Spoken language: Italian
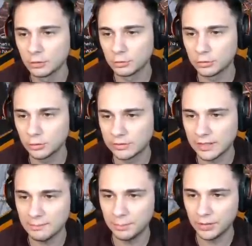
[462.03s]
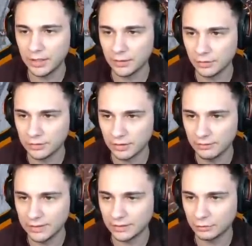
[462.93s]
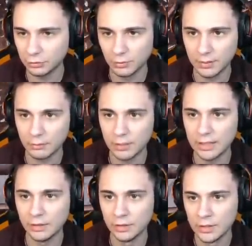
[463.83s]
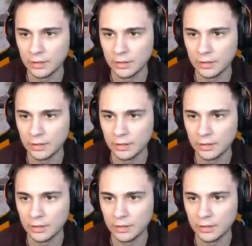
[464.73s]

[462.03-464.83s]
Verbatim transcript: tutto il tempo della nostra vita solo per quello.